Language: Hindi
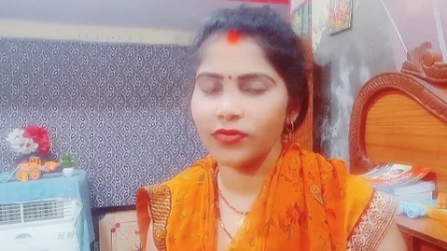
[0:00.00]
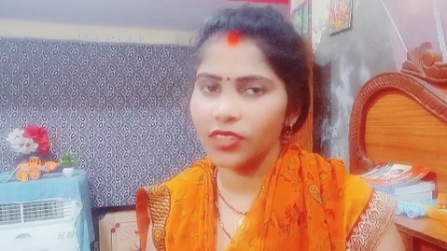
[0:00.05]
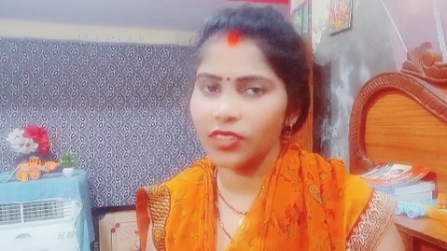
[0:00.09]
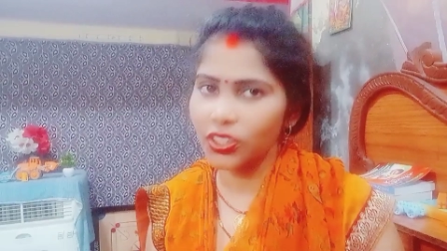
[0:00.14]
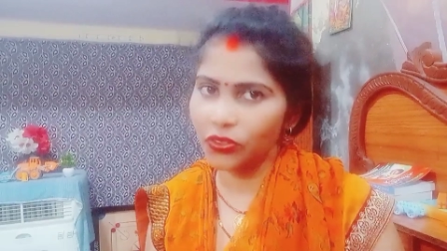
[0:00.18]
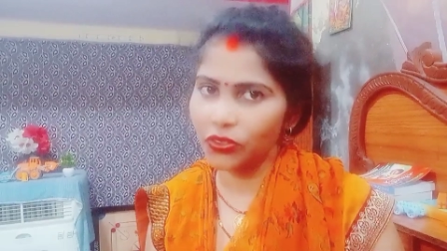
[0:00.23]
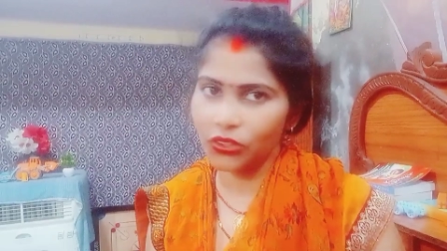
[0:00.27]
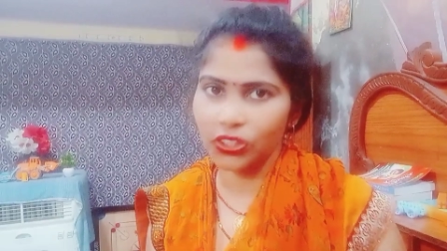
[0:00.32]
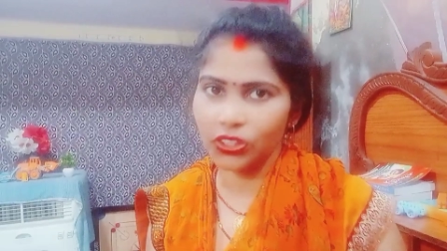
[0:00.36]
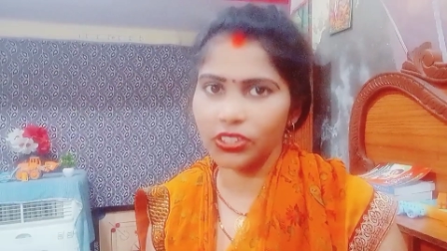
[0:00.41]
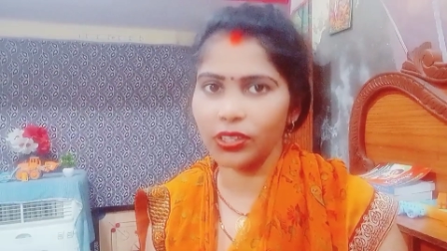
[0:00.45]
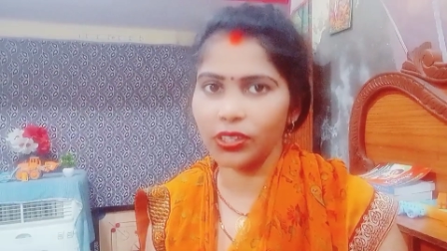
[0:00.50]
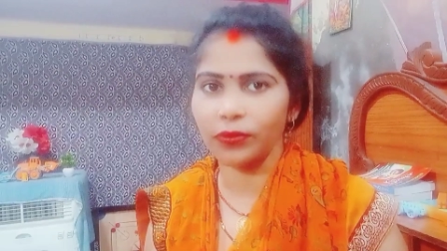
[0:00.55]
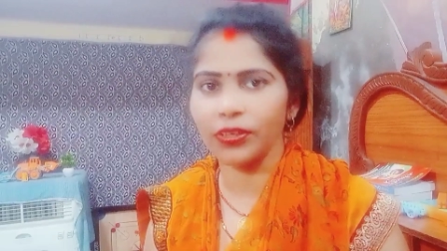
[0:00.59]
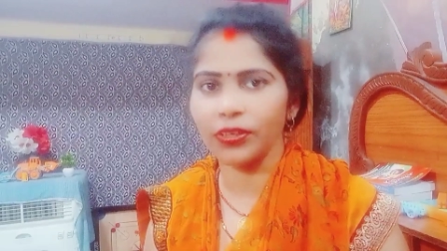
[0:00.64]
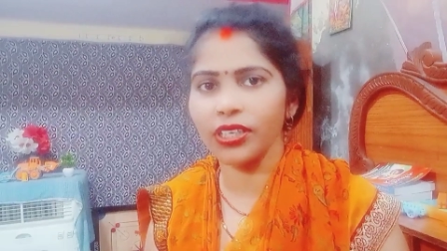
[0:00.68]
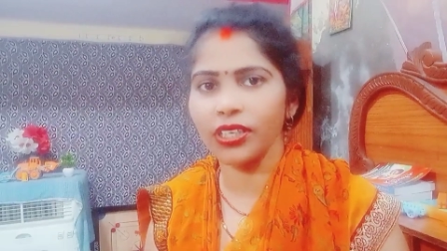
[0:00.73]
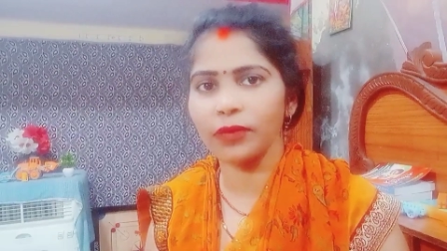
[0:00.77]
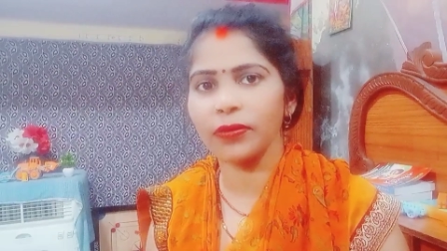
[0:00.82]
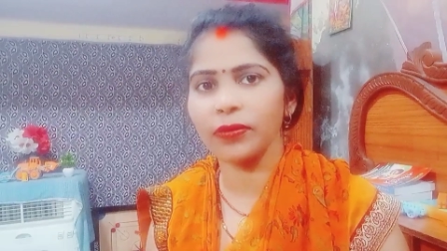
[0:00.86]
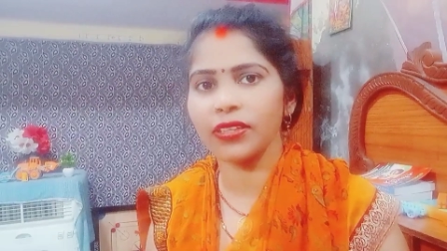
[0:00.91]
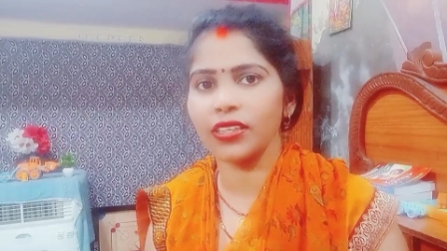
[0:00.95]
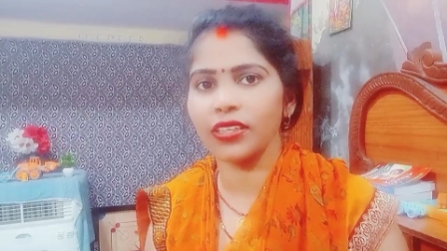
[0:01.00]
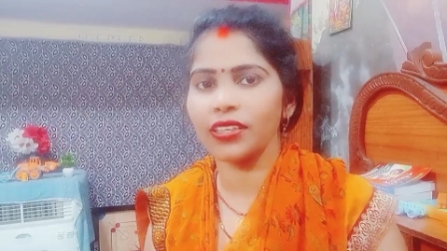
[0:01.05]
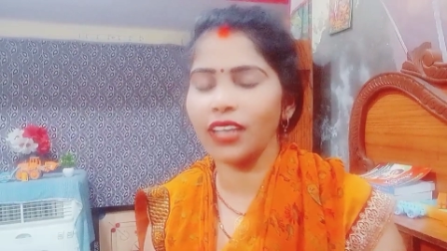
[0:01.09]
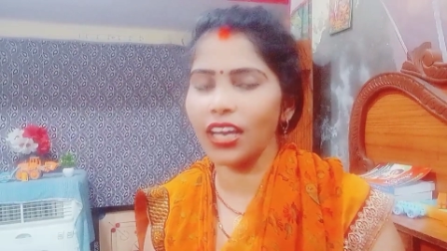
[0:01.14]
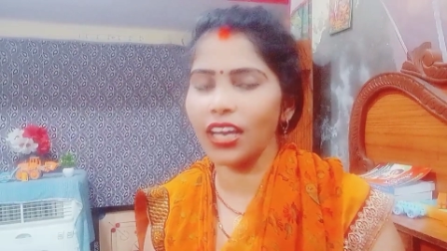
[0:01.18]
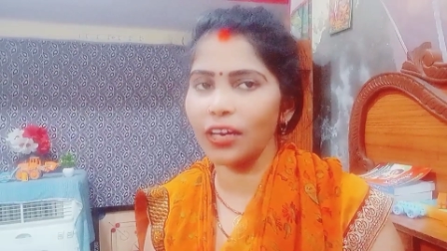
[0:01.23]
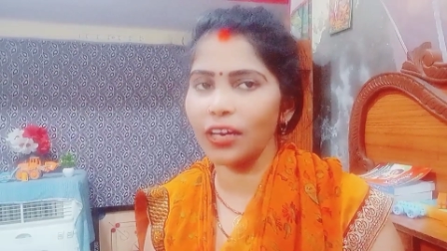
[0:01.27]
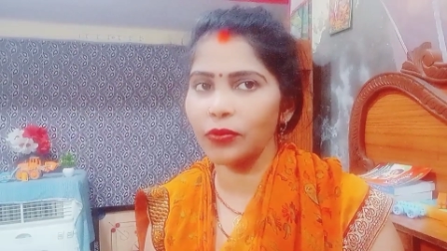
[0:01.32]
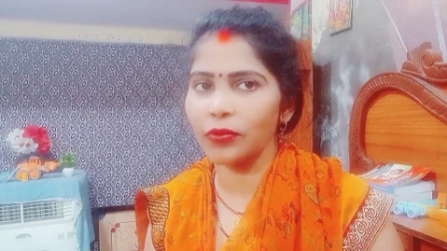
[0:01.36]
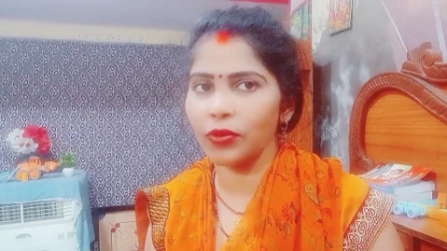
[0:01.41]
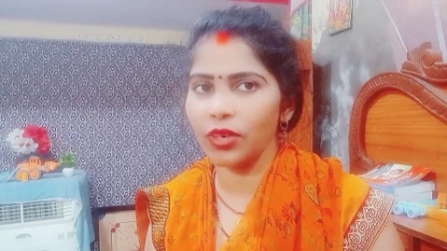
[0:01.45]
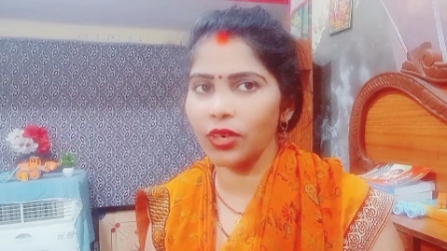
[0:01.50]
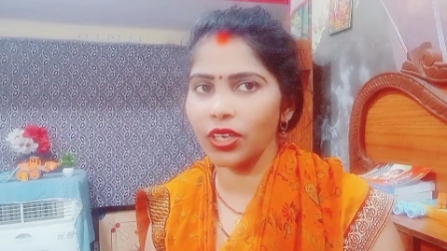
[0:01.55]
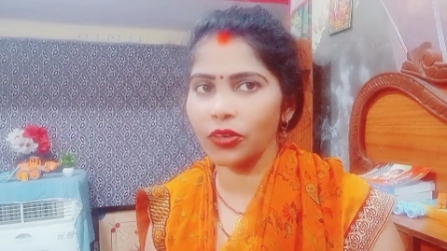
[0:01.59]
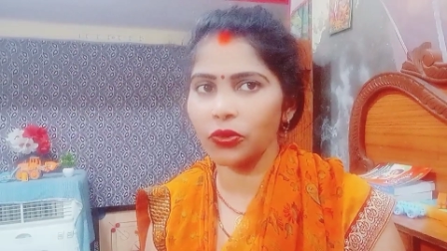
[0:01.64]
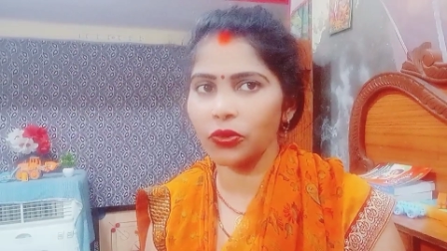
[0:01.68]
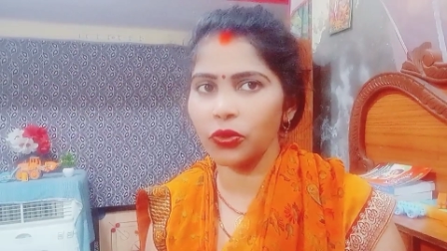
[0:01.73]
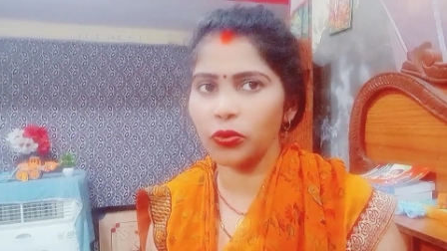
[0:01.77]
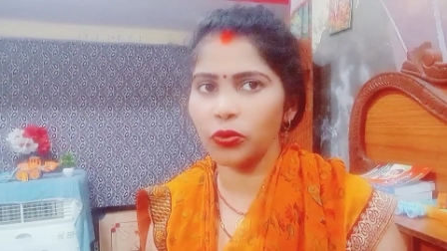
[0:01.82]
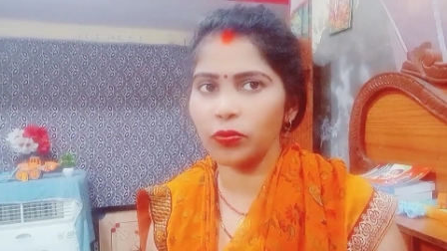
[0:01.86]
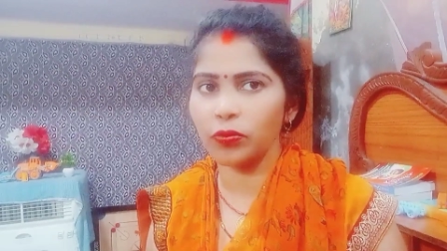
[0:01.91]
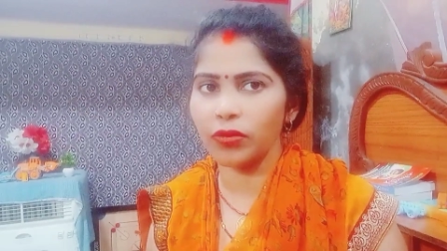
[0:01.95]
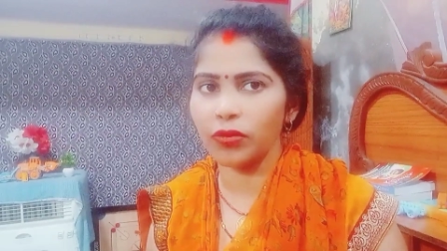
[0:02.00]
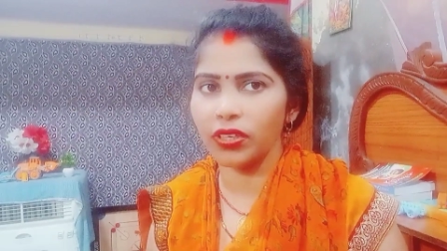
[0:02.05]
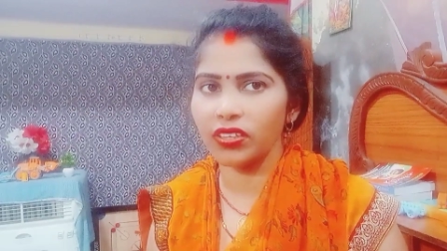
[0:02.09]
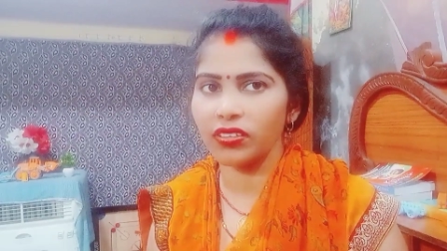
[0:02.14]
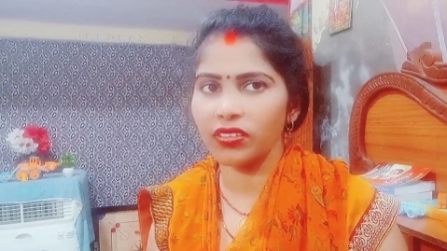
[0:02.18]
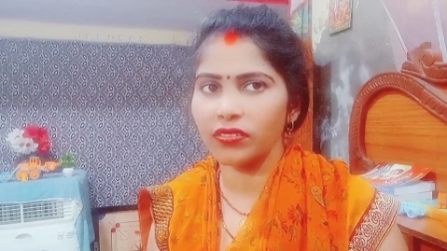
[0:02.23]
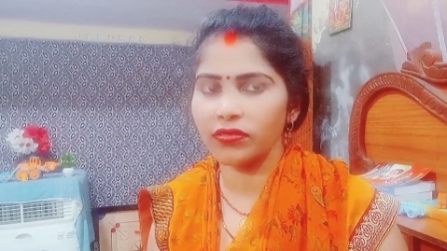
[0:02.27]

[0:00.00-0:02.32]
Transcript: क्योंकि सभी का पति गायब हो रहा है यूट्यूब पे